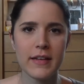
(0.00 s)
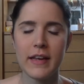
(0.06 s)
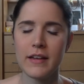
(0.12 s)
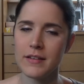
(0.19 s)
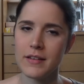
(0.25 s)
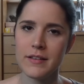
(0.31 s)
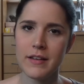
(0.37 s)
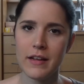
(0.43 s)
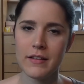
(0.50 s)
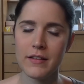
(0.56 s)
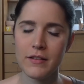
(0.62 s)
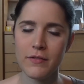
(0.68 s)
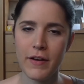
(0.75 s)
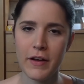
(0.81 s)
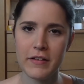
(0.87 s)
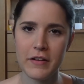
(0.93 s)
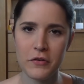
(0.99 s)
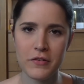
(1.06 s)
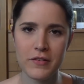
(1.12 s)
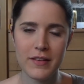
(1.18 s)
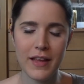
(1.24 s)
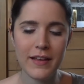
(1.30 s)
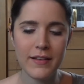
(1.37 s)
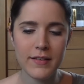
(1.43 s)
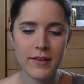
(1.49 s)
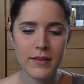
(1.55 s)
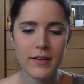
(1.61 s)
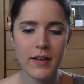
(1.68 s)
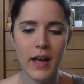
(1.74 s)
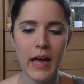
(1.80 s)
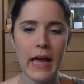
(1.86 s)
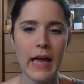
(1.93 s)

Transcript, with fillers: gegen das Jahr 2016,